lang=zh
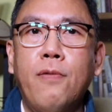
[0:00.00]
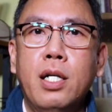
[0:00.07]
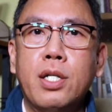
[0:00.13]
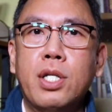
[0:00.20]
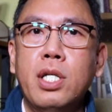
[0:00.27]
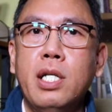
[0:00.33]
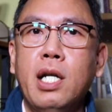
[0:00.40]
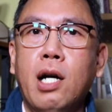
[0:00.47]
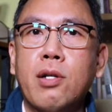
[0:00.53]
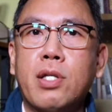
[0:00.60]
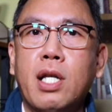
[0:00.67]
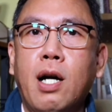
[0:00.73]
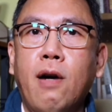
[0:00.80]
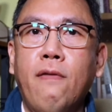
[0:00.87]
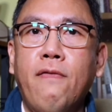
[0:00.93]
而是要
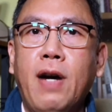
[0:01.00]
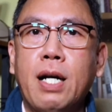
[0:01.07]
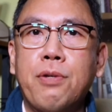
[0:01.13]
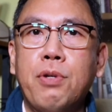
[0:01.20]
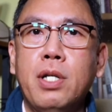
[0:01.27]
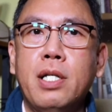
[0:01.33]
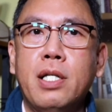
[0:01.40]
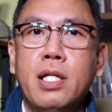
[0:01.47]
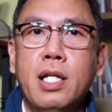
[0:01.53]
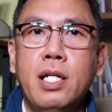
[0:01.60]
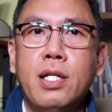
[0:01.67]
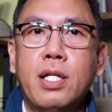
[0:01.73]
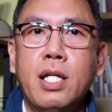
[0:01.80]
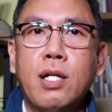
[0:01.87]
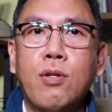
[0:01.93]
找法院
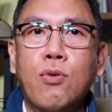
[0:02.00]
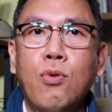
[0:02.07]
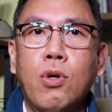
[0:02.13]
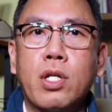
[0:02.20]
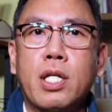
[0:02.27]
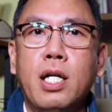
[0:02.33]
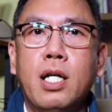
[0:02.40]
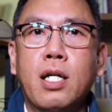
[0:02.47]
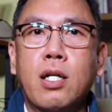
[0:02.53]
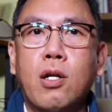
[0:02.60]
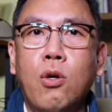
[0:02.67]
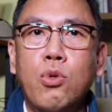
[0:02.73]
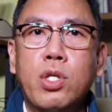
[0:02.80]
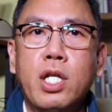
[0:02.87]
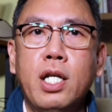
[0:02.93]
认证过的
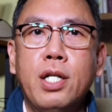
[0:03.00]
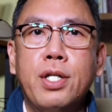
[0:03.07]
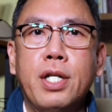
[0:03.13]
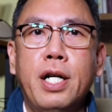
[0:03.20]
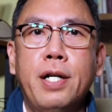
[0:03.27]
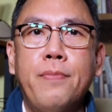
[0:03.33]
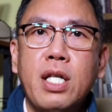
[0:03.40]
公证人。